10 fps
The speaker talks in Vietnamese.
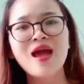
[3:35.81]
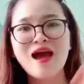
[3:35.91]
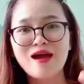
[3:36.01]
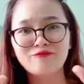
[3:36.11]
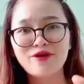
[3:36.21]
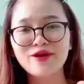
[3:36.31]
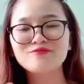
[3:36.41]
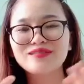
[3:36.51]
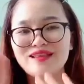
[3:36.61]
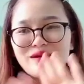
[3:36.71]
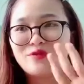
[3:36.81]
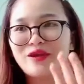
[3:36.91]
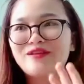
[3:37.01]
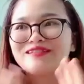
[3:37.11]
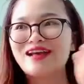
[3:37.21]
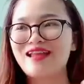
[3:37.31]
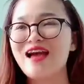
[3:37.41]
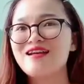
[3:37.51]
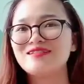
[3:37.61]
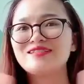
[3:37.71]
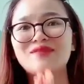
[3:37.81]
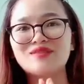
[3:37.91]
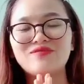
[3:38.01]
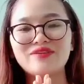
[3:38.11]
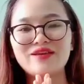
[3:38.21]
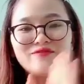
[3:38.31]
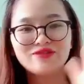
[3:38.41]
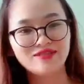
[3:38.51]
high five không chỉ là một cái đơn giản là chạm tay vào nhau